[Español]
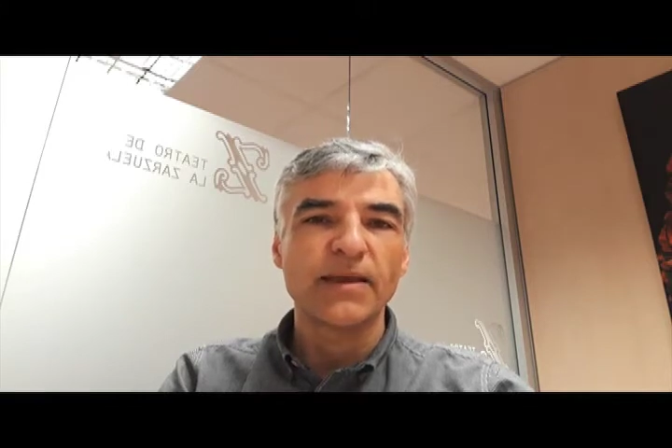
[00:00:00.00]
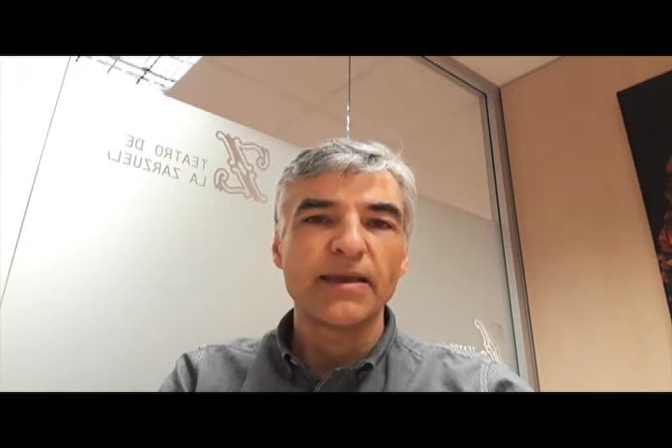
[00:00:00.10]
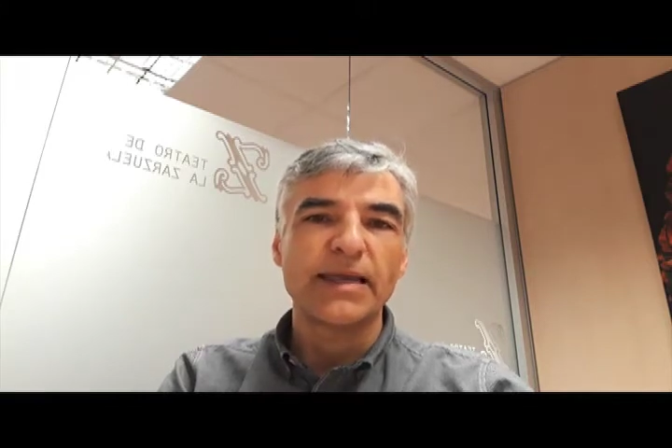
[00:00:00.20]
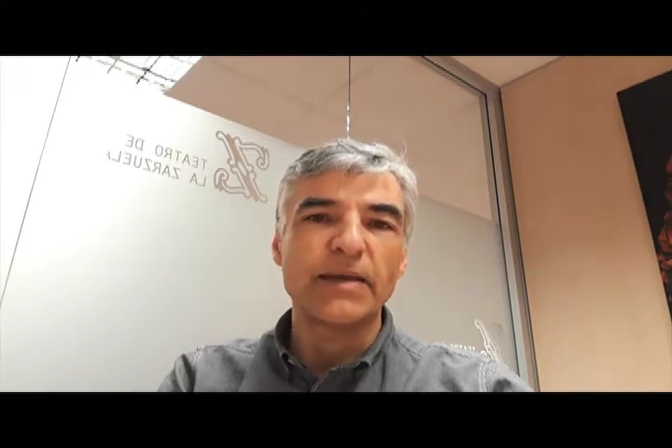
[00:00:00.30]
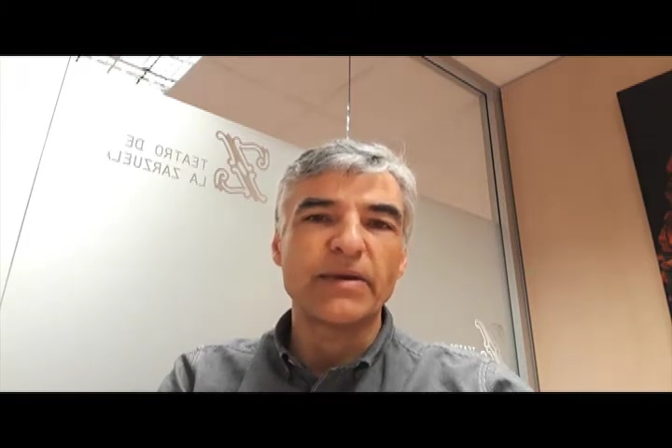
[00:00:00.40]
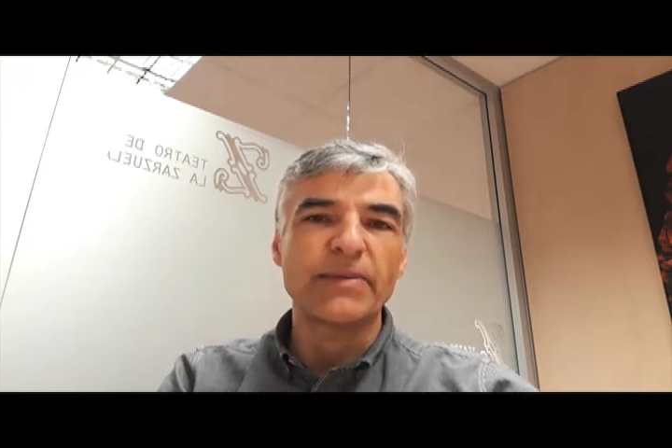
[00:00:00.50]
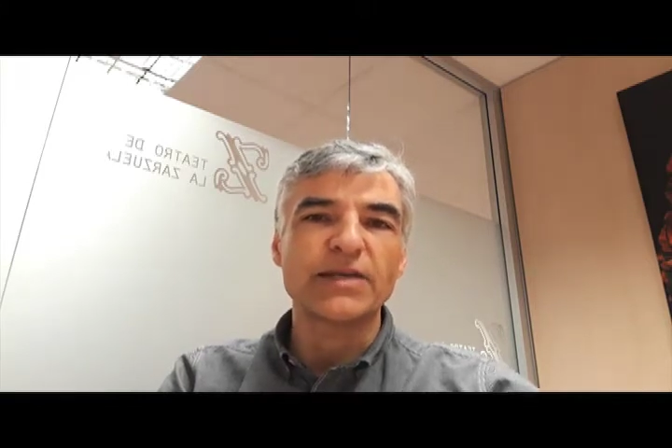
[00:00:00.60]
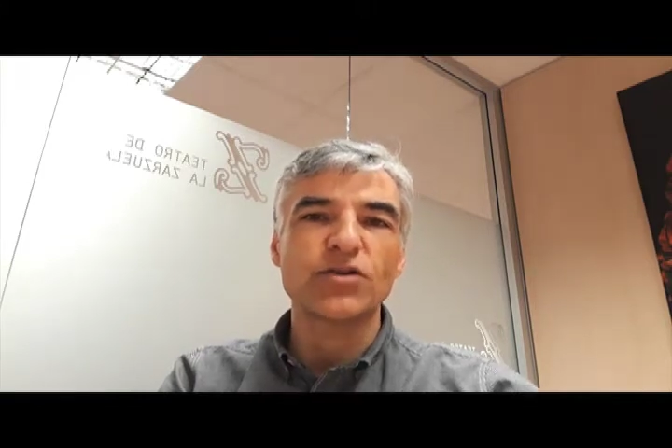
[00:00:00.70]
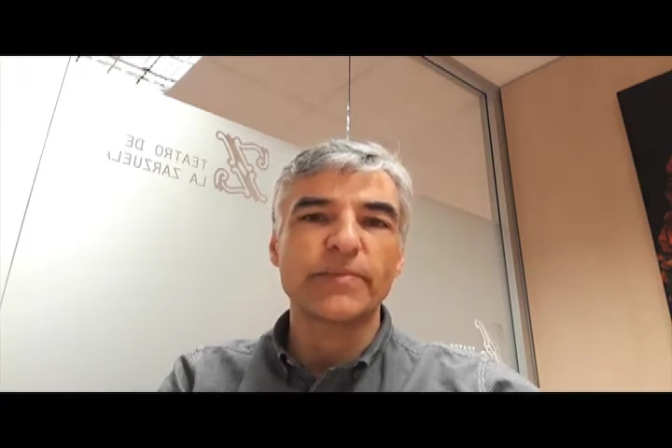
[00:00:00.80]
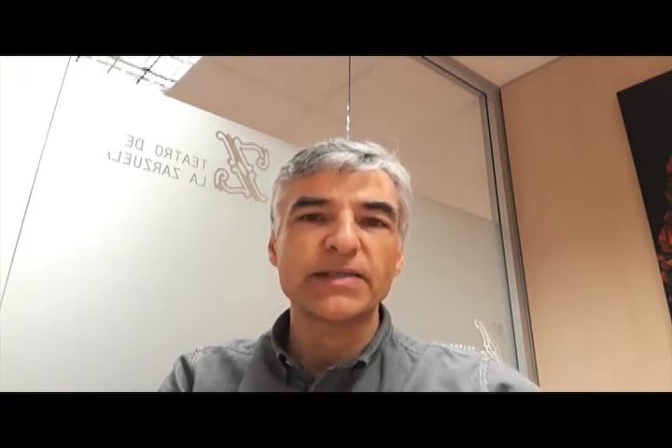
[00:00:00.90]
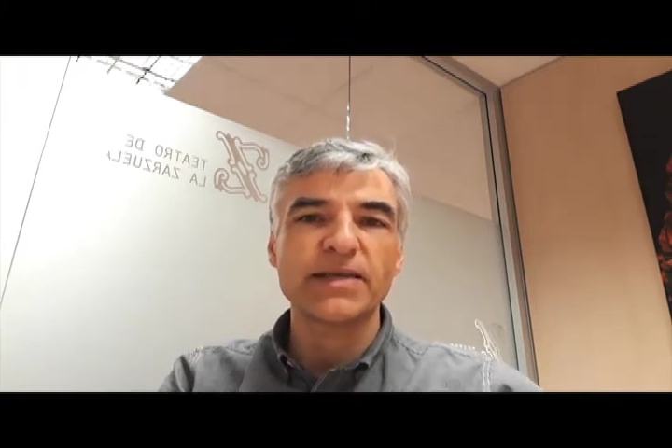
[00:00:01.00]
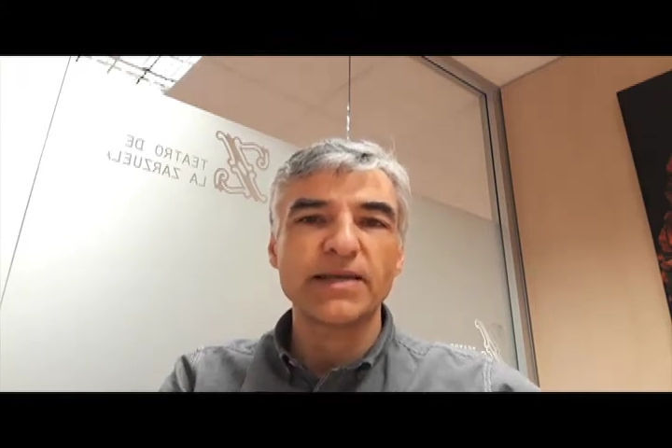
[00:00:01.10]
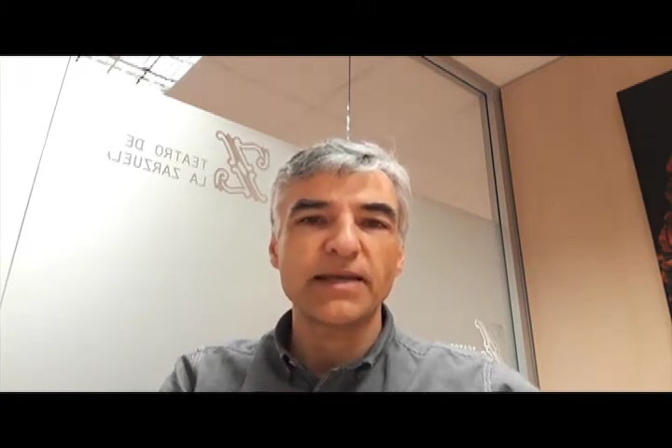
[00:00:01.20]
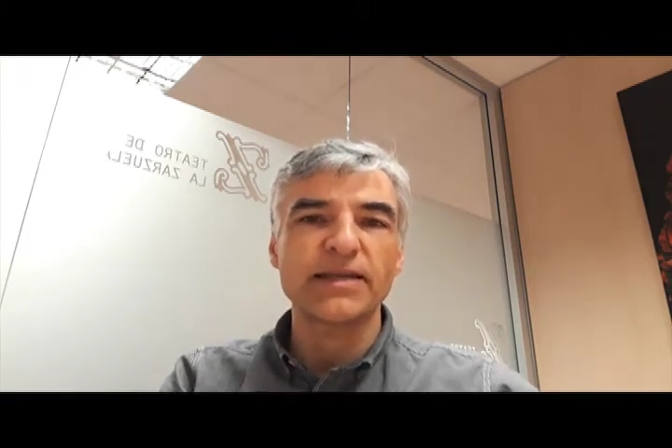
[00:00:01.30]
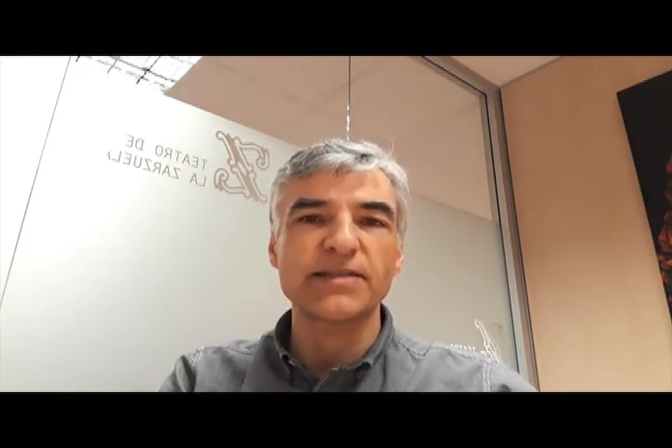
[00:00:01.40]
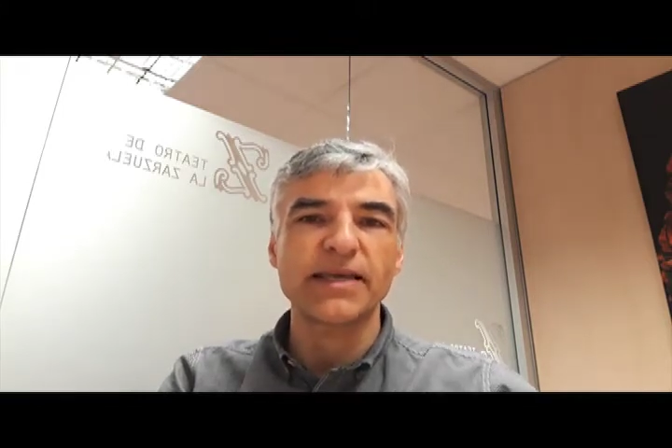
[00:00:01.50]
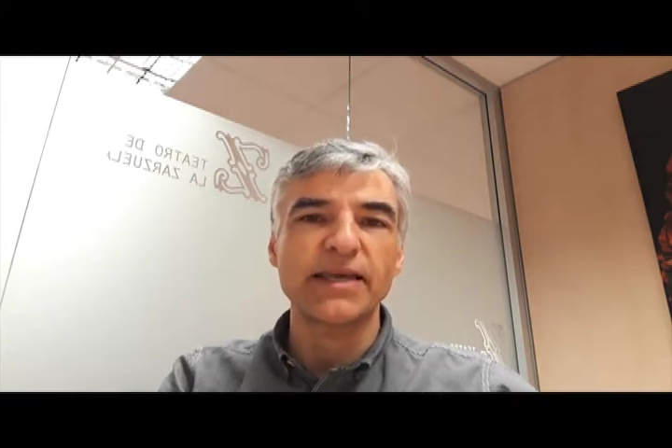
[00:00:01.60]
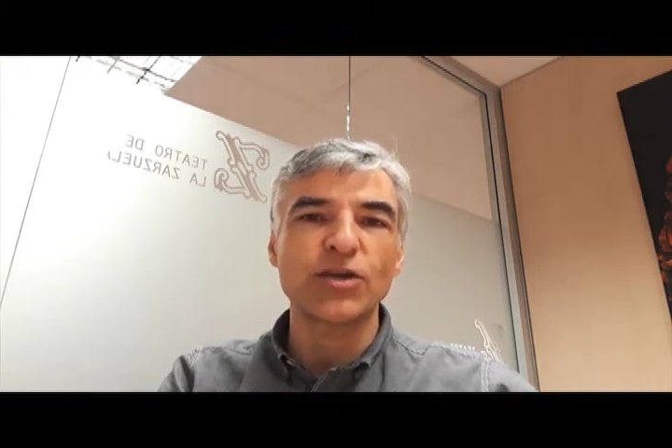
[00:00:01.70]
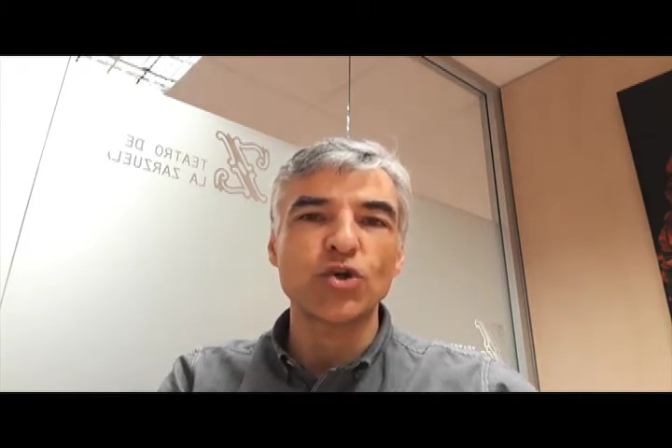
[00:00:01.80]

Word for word: Y la primera sorpresa es que